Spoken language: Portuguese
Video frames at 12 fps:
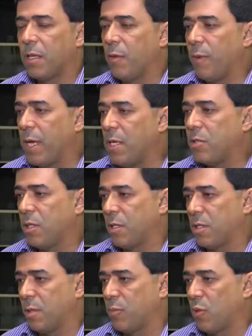Então, é isso que
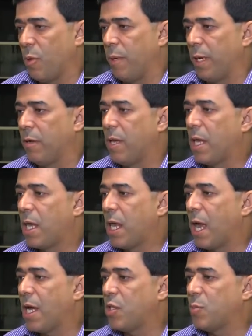nós estamos cobrando,
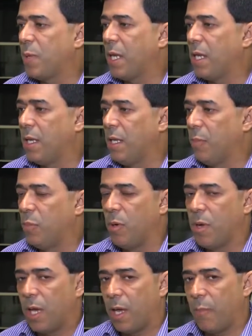que haja um
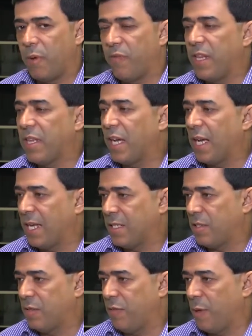equilíbrio, que a prefeita
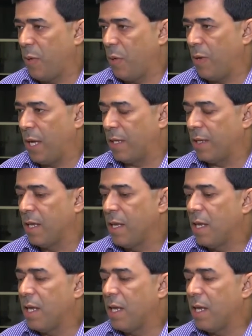gasta de forma correta.